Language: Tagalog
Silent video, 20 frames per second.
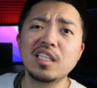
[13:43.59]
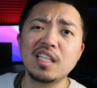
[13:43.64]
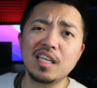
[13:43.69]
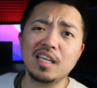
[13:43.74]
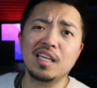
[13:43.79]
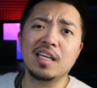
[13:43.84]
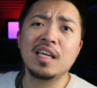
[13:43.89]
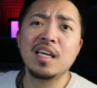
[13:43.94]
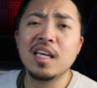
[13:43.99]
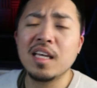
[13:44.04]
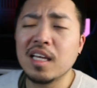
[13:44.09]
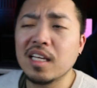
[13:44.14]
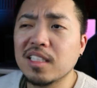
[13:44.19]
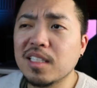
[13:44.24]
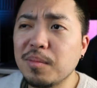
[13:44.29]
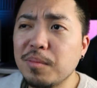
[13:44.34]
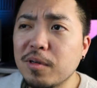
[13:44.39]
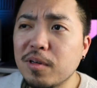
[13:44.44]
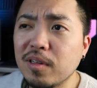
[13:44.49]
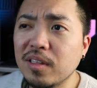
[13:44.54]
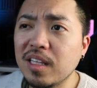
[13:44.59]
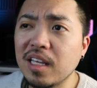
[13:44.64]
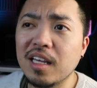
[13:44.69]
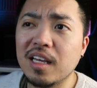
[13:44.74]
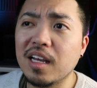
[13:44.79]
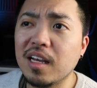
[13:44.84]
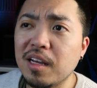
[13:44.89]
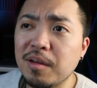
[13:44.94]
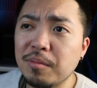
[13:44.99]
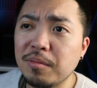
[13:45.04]
hindi sabi ko, hindi,
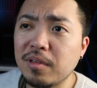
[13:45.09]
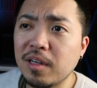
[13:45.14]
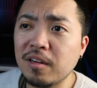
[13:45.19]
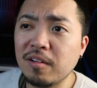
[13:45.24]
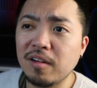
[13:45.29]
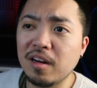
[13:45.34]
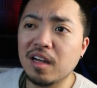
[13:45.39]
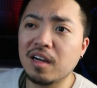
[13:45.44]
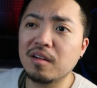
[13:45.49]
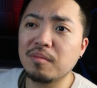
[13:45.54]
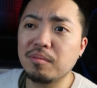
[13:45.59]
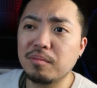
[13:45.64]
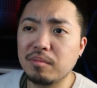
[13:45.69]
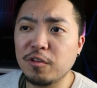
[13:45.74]
an ano lang,